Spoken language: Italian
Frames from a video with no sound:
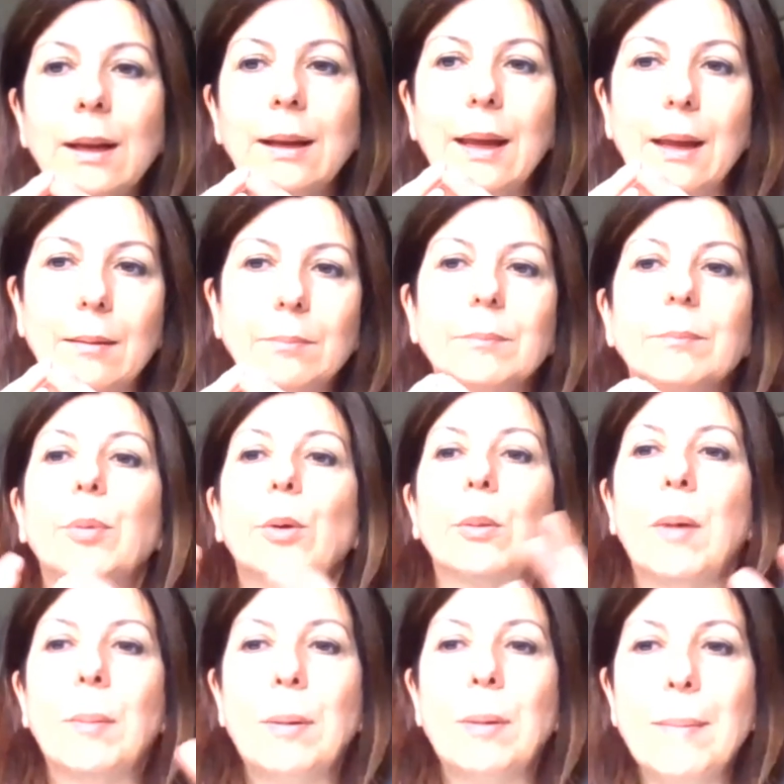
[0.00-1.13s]
che
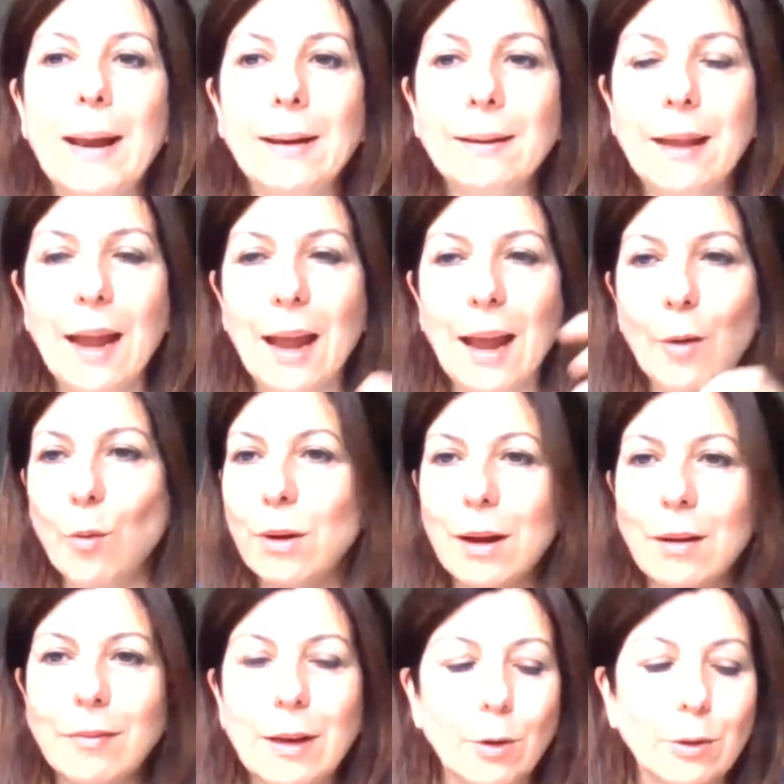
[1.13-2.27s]
probabilmente è un
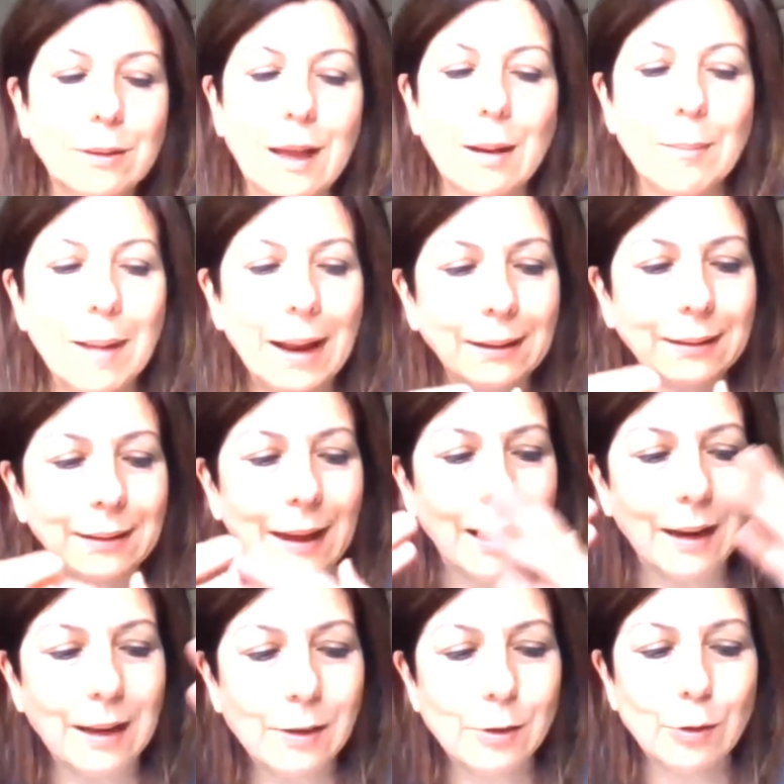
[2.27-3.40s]
cavillo talmente
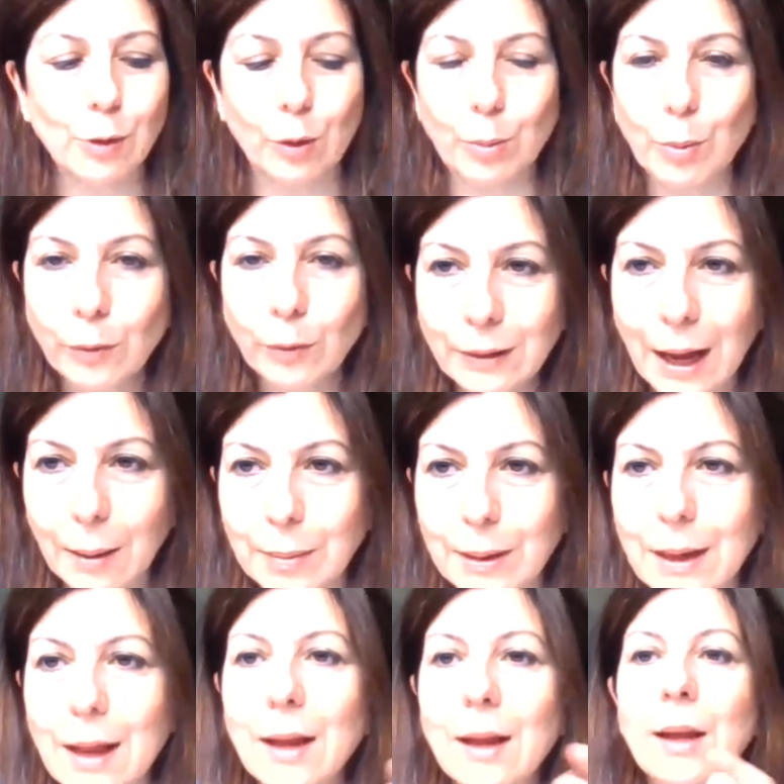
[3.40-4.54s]

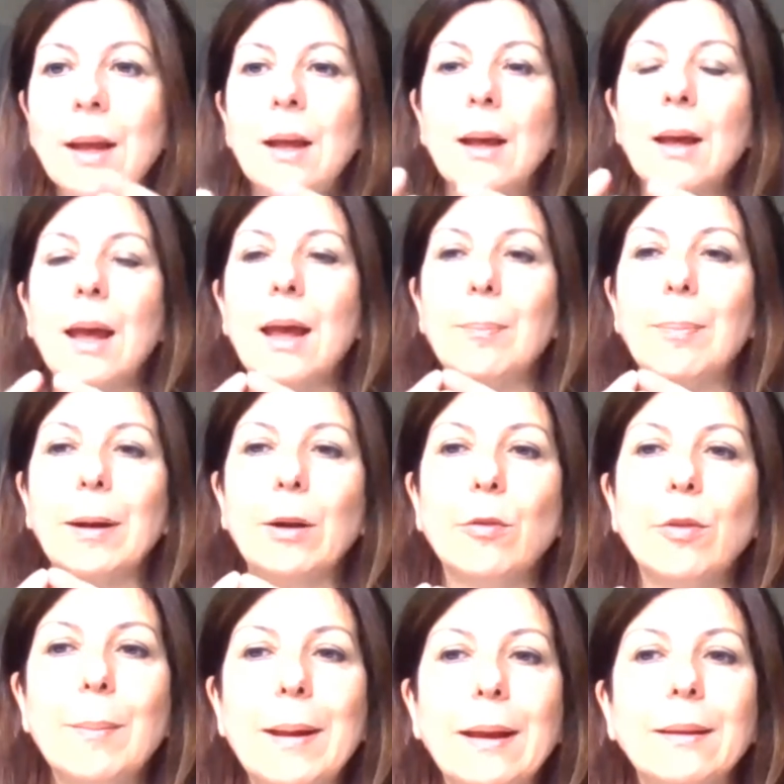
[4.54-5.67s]
insormontabile eh, perché
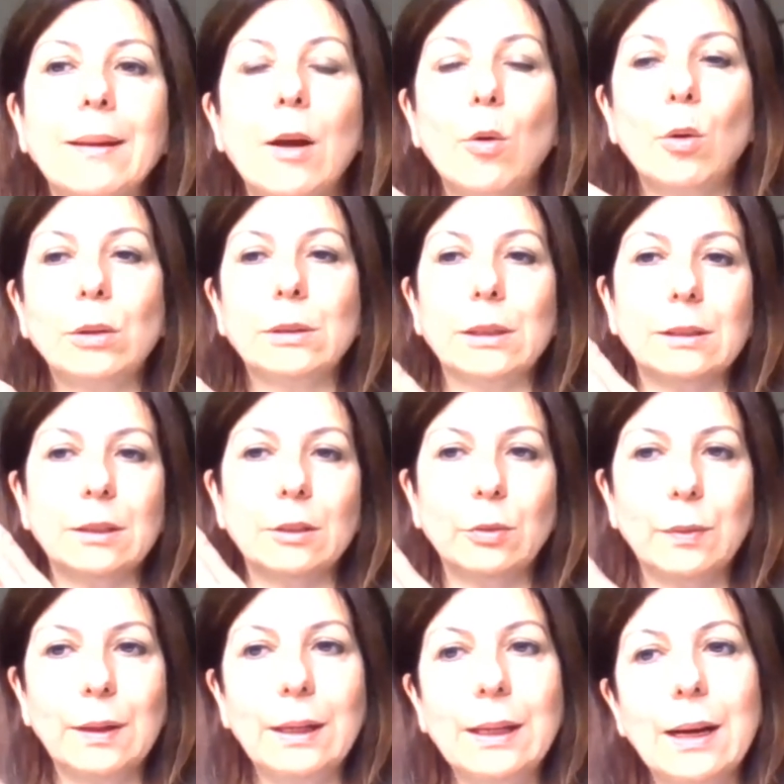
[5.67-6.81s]
ovviamente oltre a
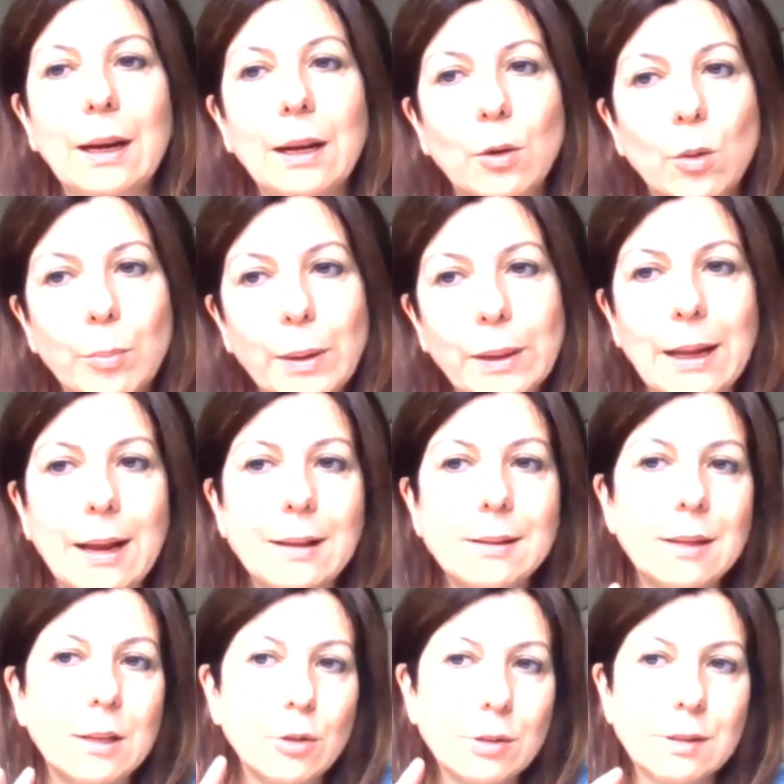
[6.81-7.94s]
trasferire le
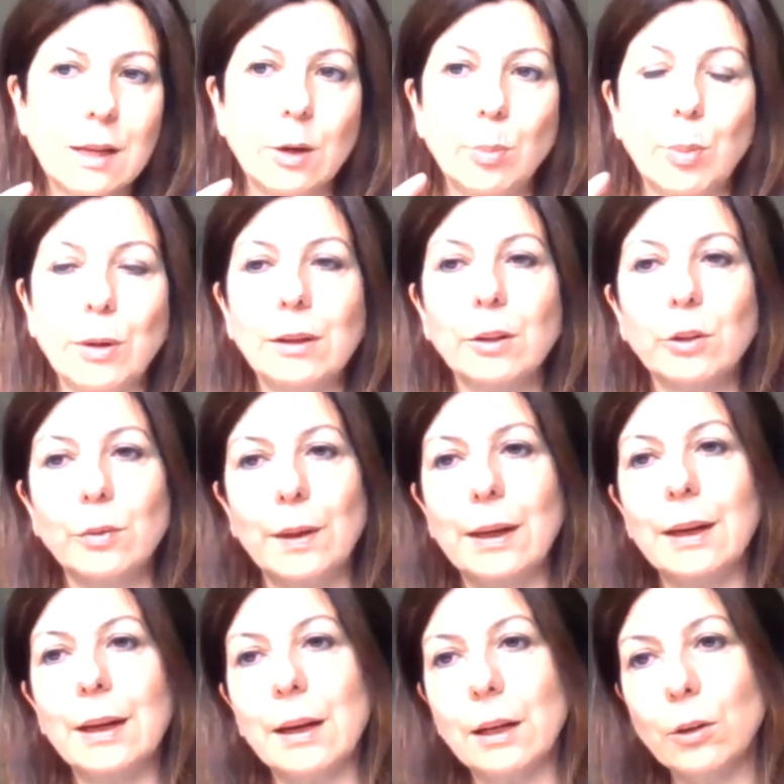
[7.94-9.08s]
competenze è necessario poi
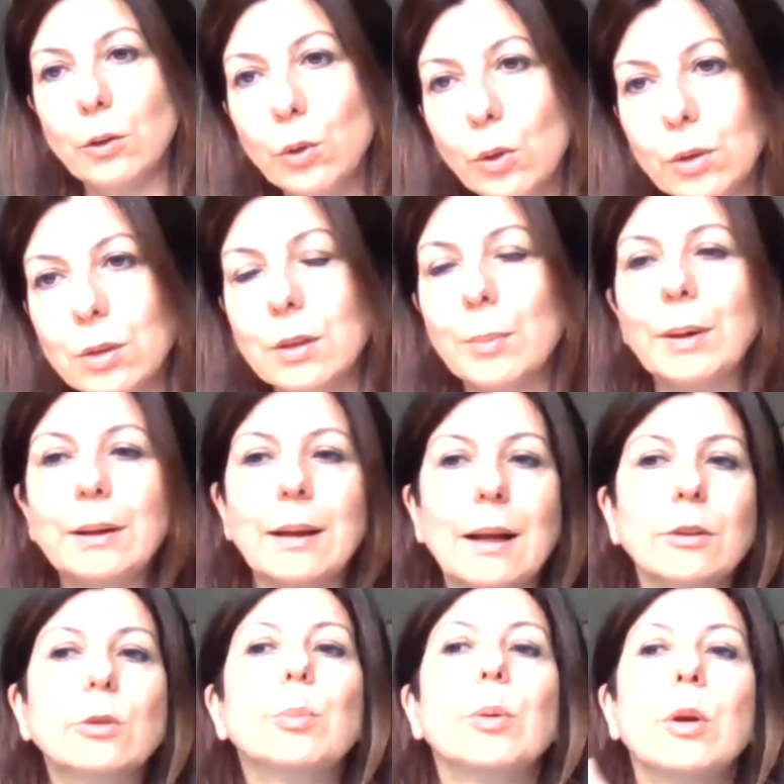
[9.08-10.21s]
trasferire le risorse,
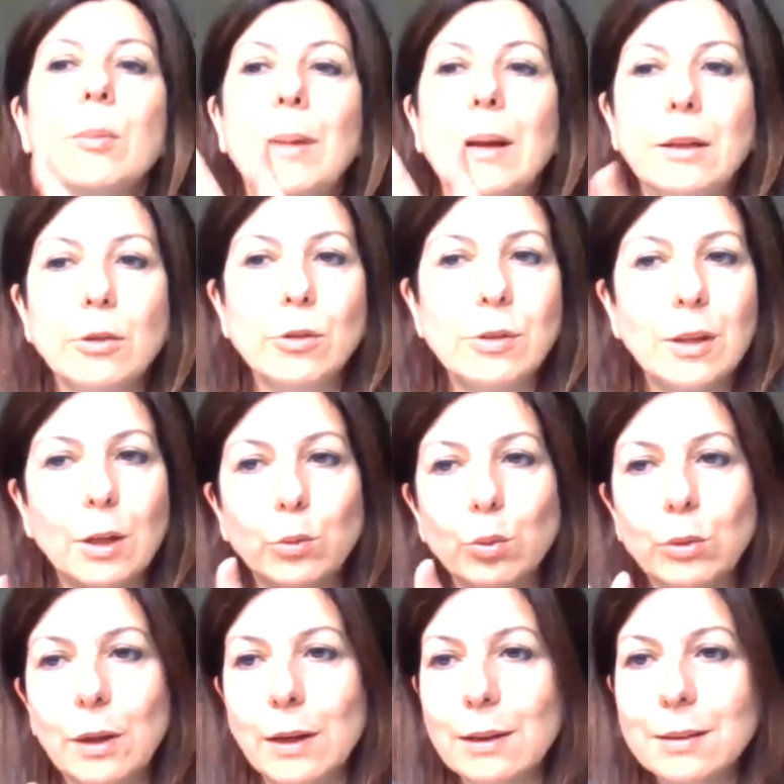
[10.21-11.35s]
pertanto probabilmente ci sarà
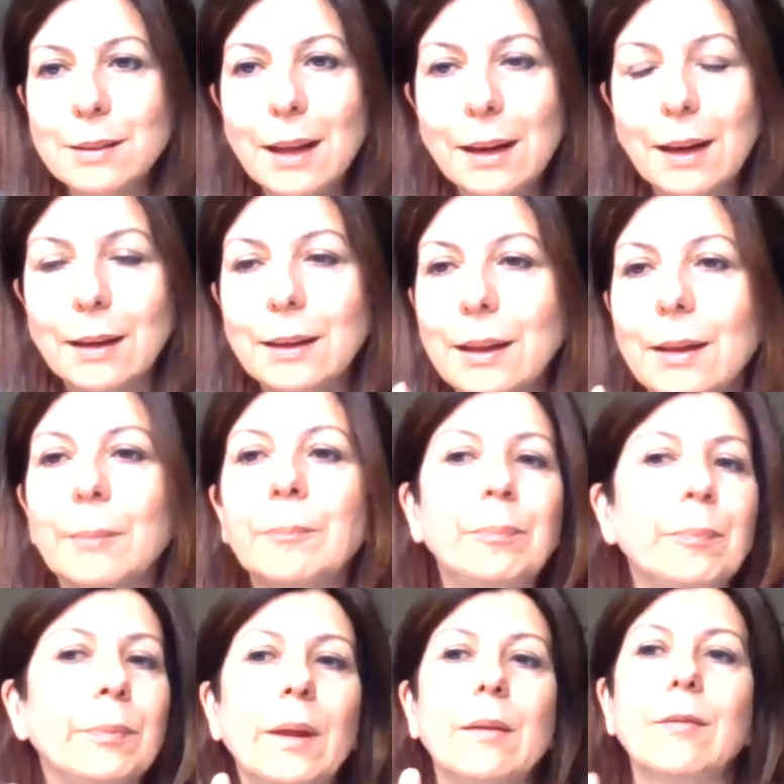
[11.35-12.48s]
tutta una serie di
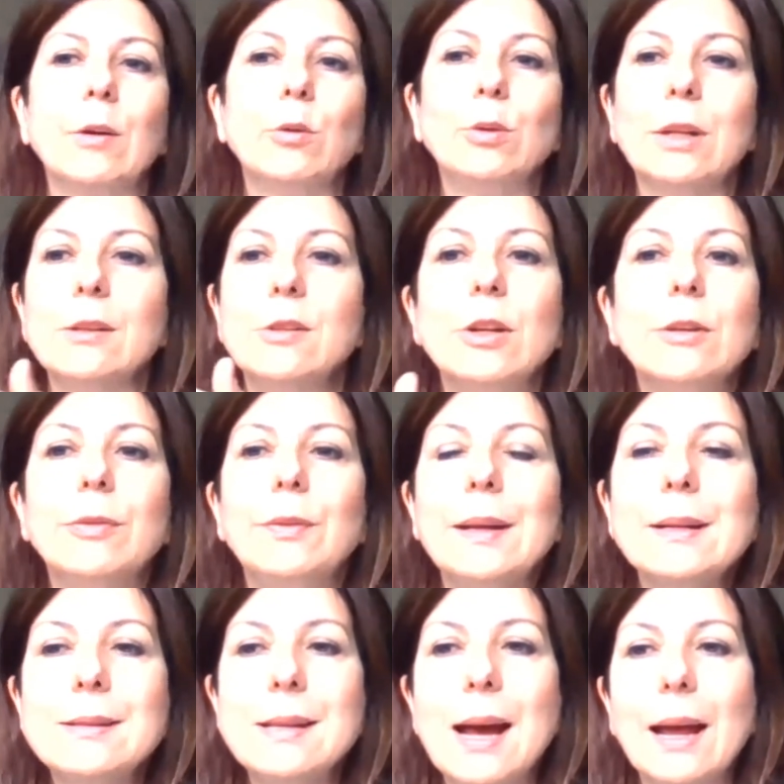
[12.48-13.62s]
valutazioni
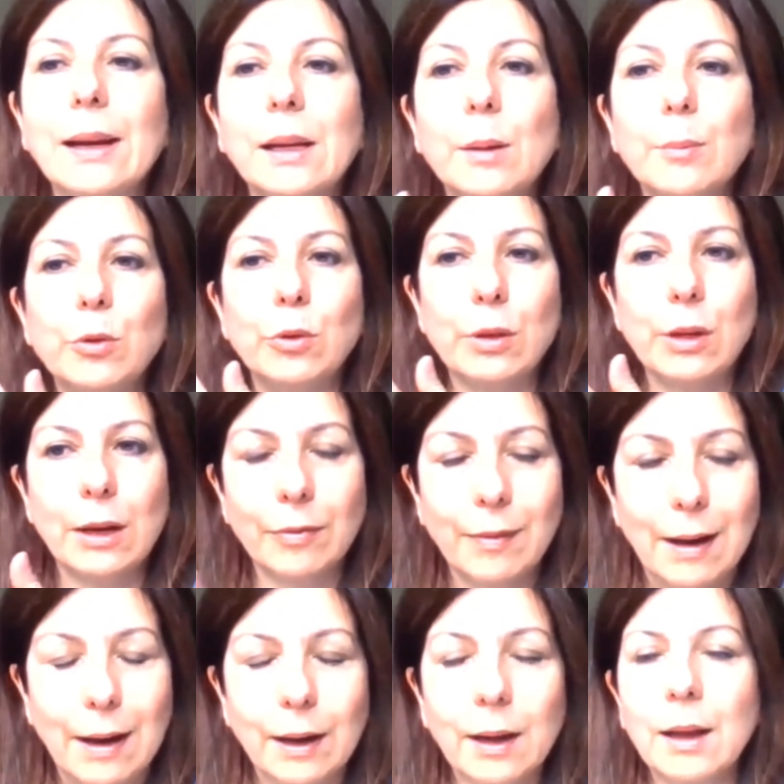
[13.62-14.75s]
finanziarie che bisognerà
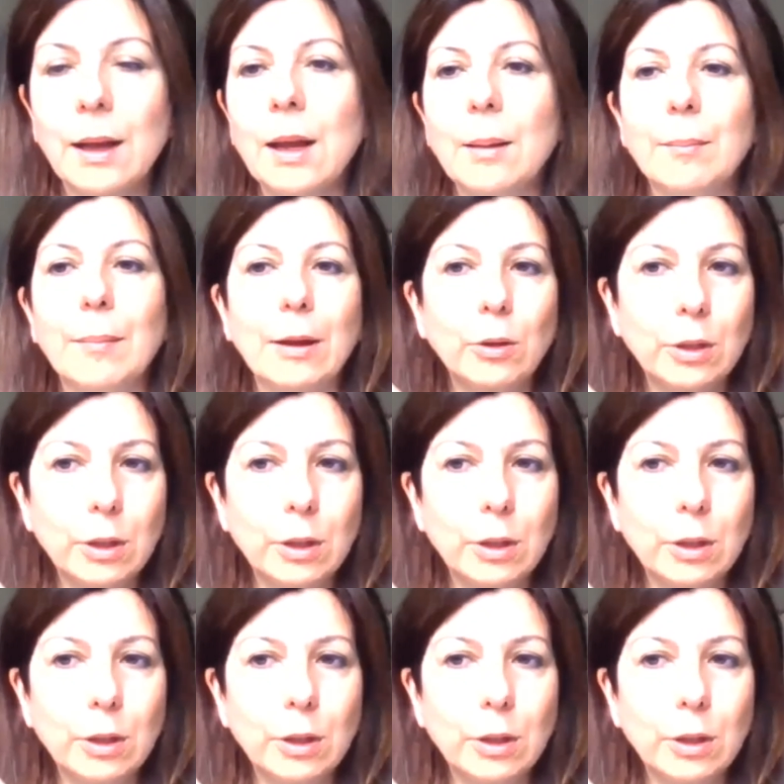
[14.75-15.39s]
fare. Ma io